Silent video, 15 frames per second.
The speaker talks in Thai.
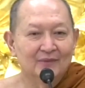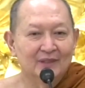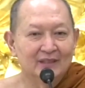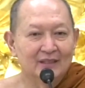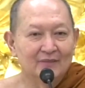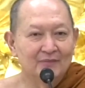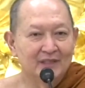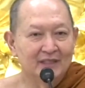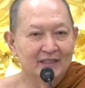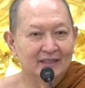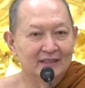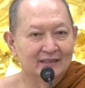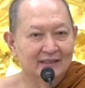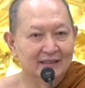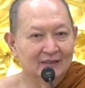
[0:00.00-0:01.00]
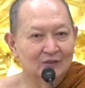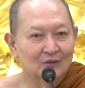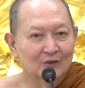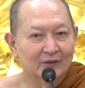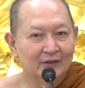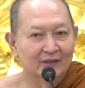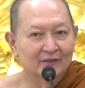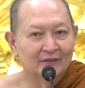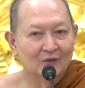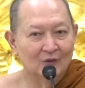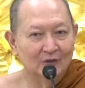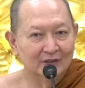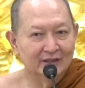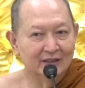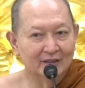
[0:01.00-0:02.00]
ไม่ใช่ผี สิงคนนะค
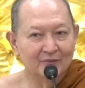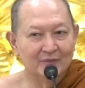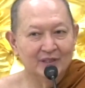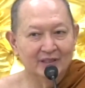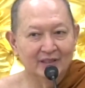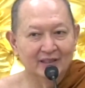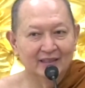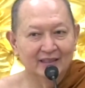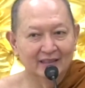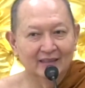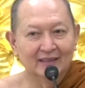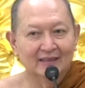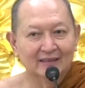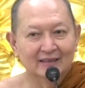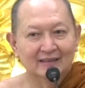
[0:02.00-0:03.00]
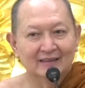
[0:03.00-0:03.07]
นสิงผีเนี่ย